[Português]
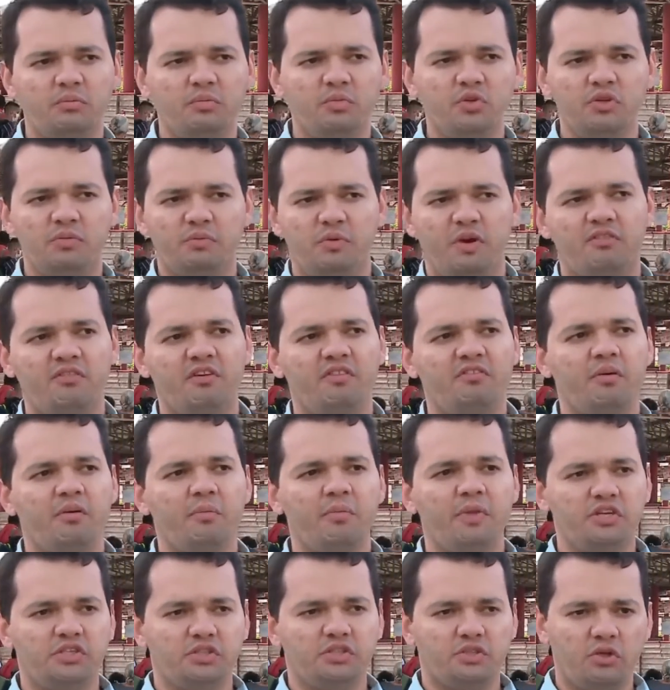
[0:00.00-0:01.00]
muito
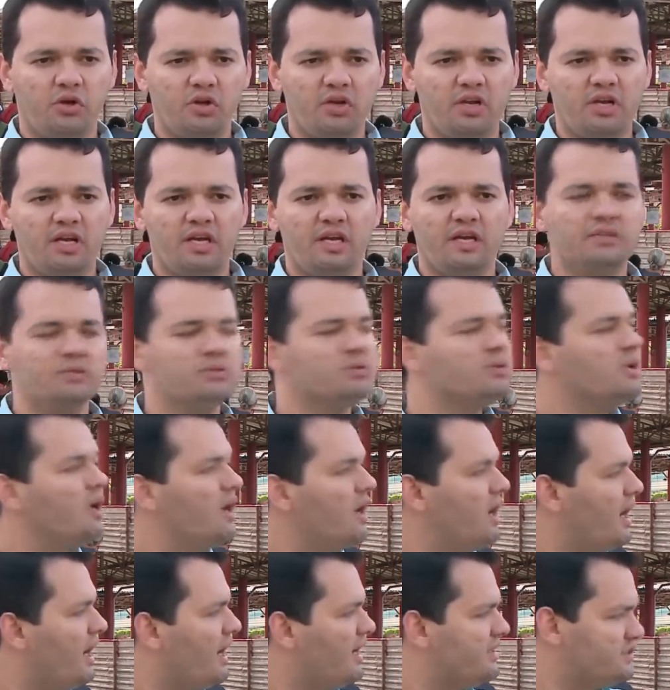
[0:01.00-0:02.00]
provavelmente trocando
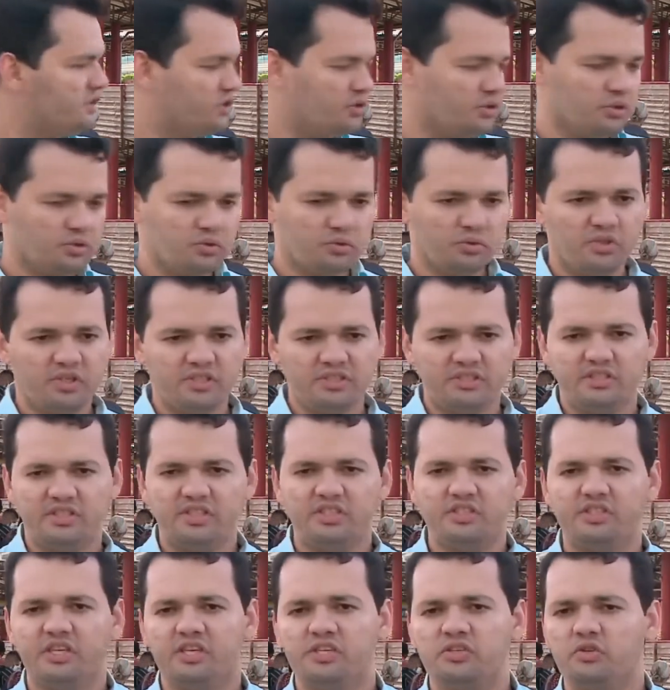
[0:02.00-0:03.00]
as estruturas que
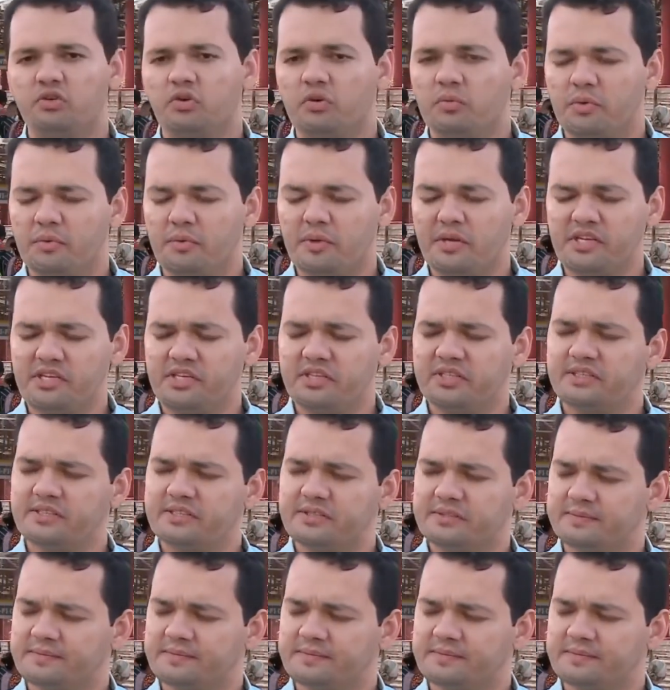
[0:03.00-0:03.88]
estejam comprometidas.